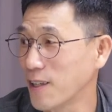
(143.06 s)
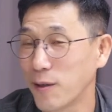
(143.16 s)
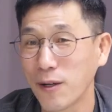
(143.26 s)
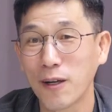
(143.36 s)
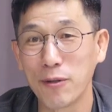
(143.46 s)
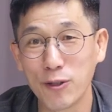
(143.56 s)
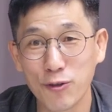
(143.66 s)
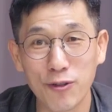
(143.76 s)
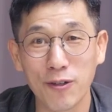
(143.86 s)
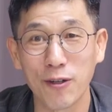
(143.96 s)
그러니까
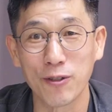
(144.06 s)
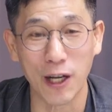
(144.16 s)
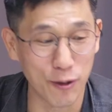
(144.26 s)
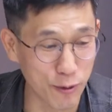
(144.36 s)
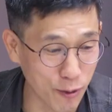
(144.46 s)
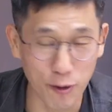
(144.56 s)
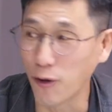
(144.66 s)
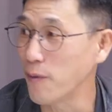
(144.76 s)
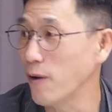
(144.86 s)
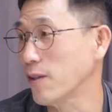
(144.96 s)
민주적이고 자유롭고
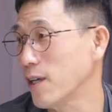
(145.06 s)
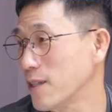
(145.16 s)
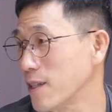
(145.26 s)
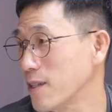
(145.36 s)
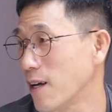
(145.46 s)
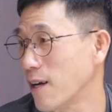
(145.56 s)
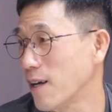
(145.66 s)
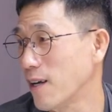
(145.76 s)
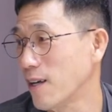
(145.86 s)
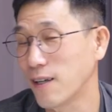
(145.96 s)
평등한
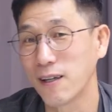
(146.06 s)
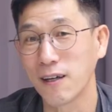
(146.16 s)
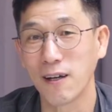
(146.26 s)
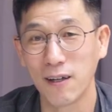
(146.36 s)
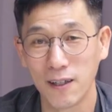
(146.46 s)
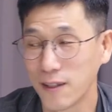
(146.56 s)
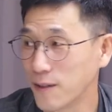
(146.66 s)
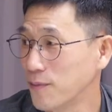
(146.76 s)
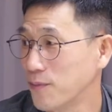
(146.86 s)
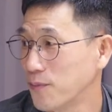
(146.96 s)
세상. 그러니까
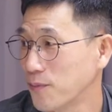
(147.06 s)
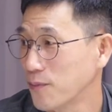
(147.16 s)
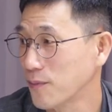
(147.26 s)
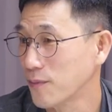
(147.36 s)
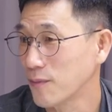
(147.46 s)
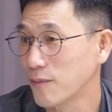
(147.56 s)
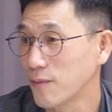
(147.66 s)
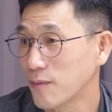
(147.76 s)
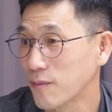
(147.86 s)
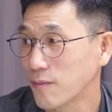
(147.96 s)
유토피아지 그런 게 다
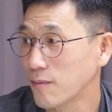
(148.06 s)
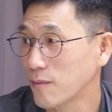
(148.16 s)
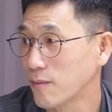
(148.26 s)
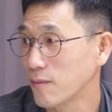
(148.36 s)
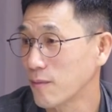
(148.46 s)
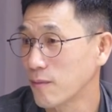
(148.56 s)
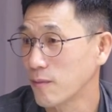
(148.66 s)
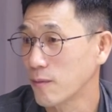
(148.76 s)
갖춰진 나라가 어디 있어?